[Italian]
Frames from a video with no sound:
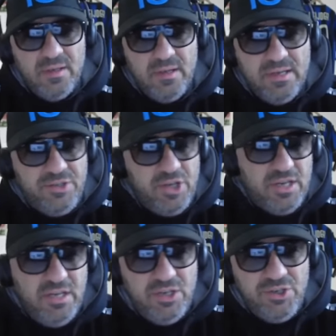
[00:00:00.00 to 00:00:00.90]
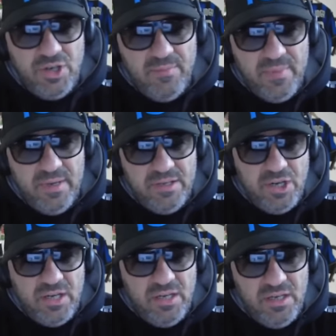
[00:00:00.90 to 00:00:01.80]
Eh, c'è, chi dice la me-
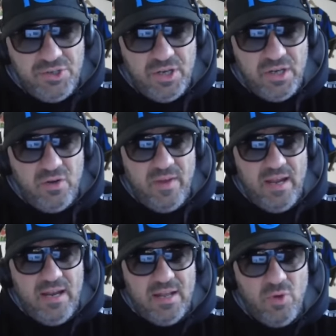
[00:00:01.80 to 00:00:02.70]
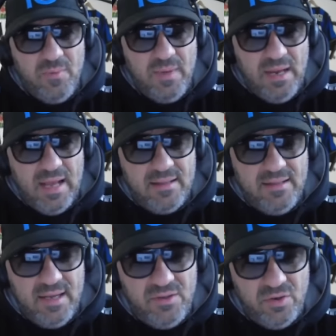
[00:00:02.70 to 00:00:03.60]
c'è chi dice che Novella 2000 ha
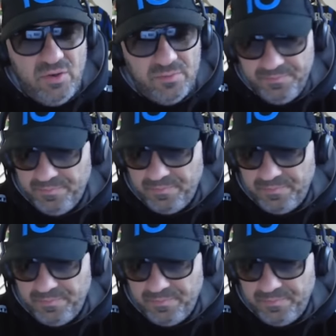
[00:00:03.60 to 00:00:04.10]
detto